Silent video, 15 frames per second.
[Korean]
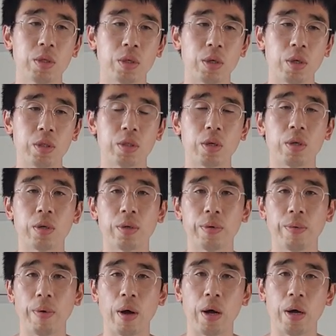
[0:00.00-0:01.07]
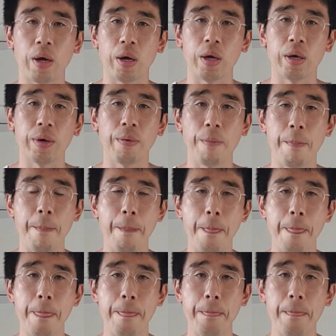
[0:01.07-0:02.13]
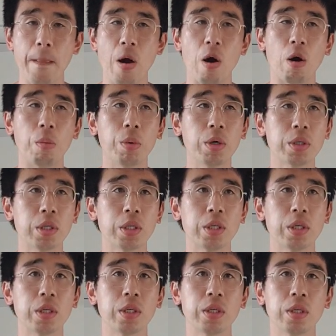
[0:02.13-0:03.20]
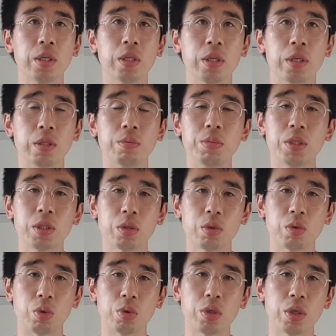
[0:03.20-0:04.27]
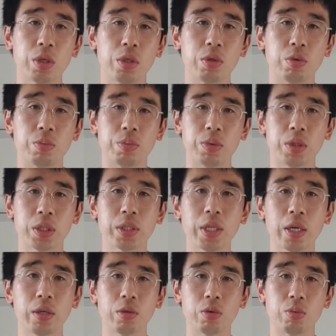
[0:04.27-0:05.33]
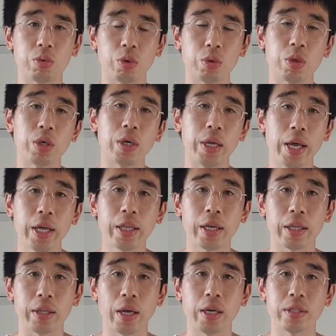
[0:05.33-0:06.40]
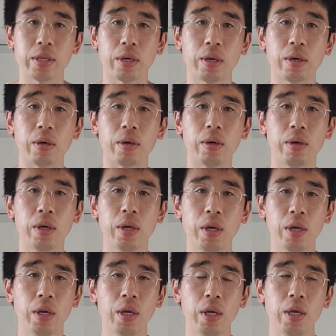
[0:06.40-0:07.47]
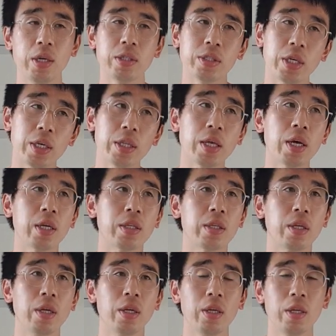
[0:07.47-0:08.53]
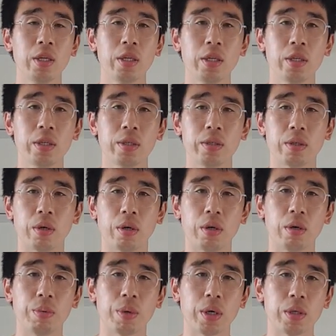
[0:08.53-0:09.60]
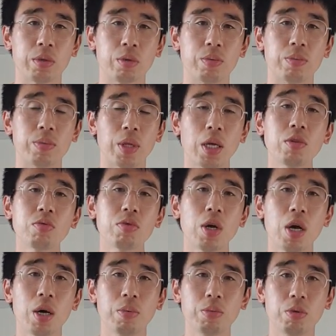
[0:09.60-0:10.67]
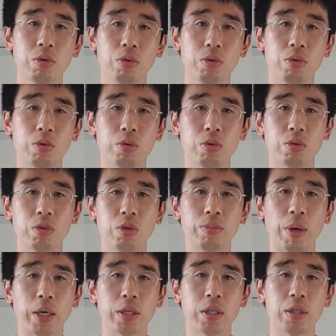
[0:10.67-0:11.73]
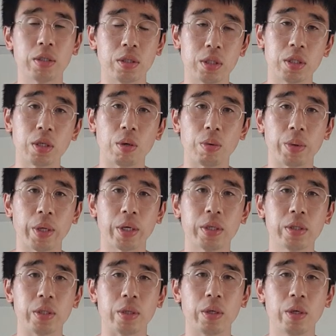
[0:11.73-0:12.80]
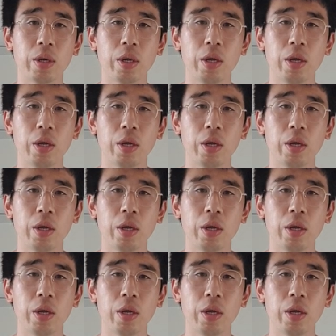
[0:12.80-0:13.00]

그래서 아 어머니 음식 조절을 좀 식단을 좀 조절을 해야 되겠다 해서 최대한 어, 뭔가 좀 탄수화물을 많이 드시는 것보다는